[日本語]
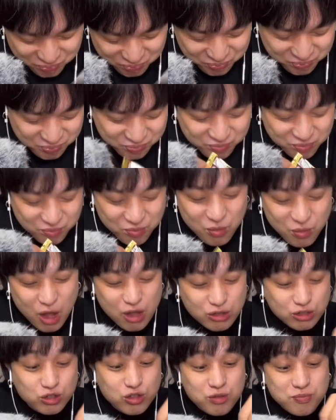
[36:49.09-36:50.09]

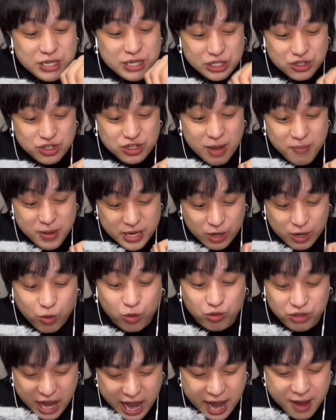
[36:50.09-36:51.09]
ちょっと3つ食べ
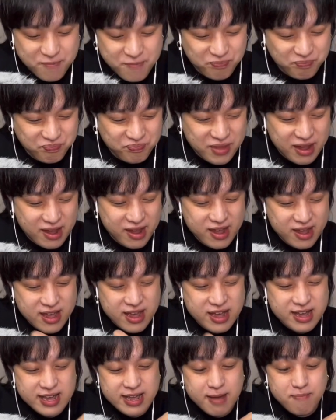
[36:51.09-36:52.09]
てこうね。
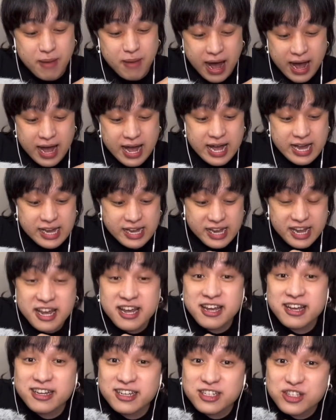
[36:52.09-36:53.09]
やっぱ
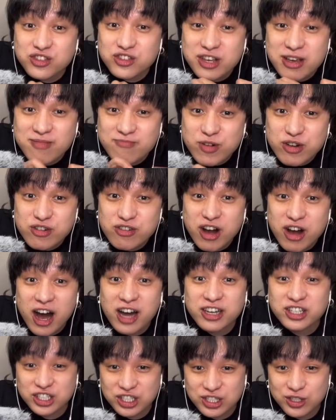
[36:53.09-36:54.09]

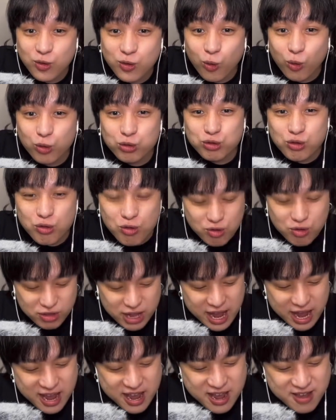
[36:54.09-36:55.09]
ASMR 配信、音
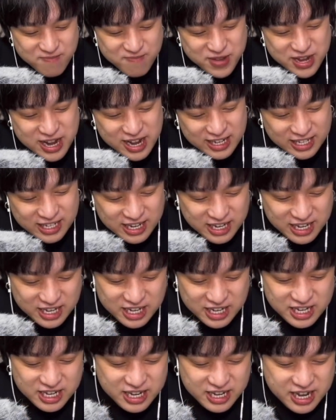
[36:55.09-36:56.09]
をね、皆さ
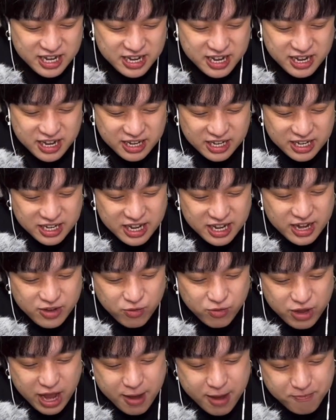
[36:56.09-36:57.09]
んに聞いていただき
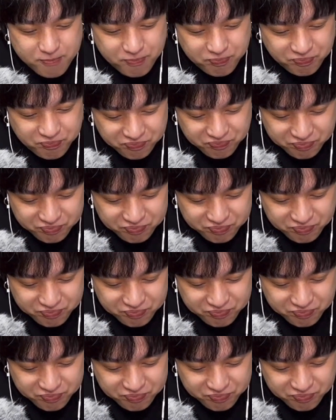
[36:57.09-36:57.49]
たいので。